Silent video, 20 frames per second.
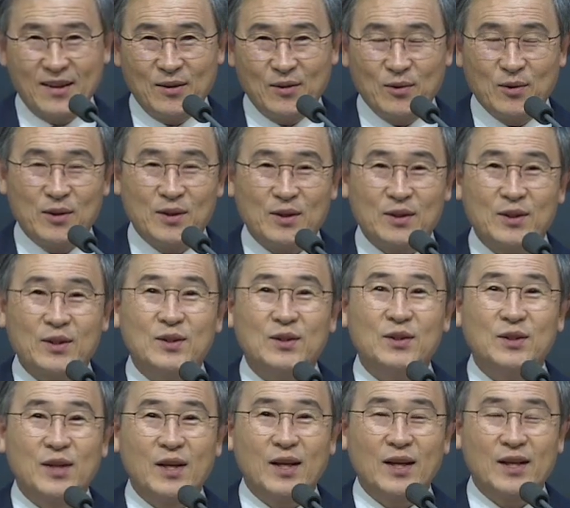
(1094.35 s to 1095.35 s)
오늘 그런
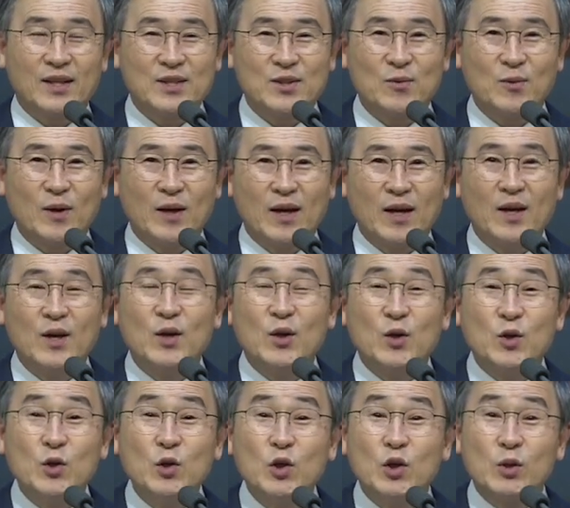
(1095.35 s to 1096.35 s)
은혜가 저와
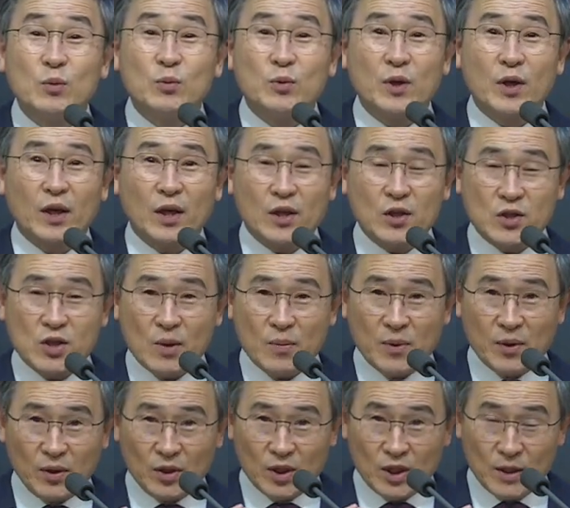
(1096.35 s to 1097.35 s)
여러분에게 이
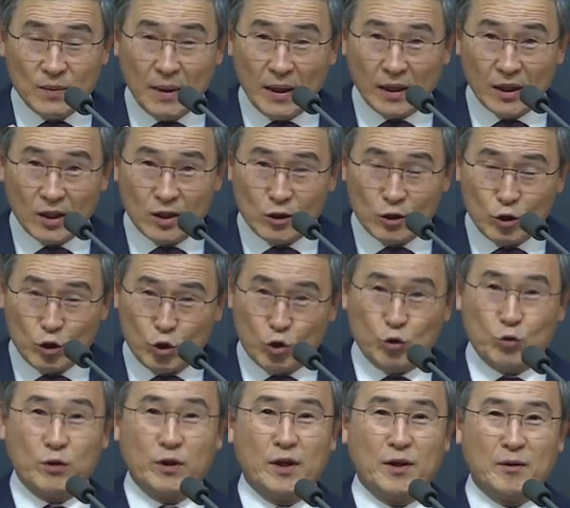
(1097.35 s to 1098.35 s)
새벽 임하기를
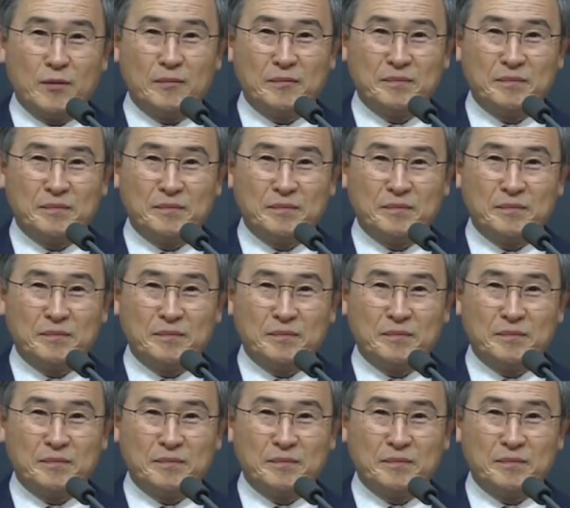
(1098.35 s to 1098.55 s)
축원해요.